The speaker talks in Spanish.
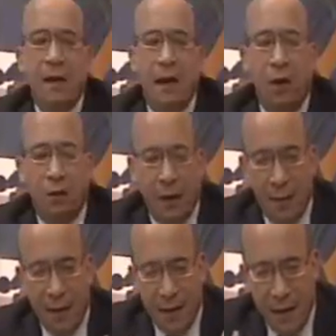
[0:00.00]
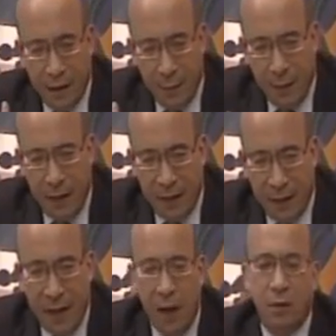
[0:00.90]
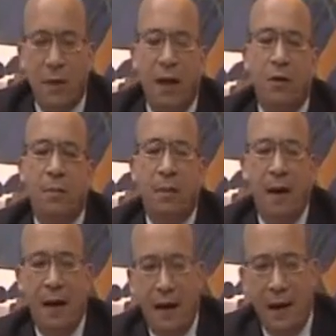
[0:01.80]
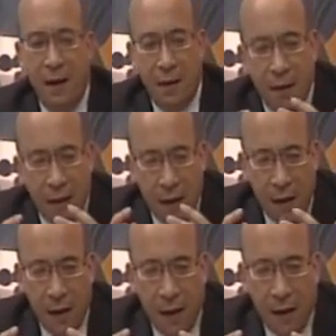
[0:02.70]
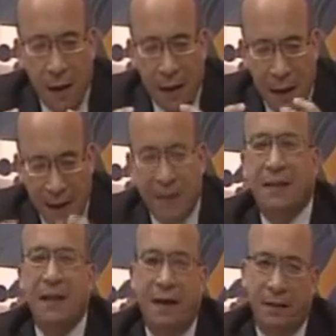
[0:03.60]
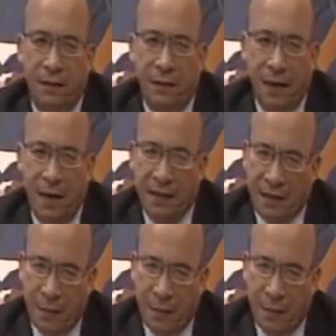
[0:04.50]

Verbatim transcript: ¿Qué otras medidas se pueden seguir adoptando para eh, garantizar que esa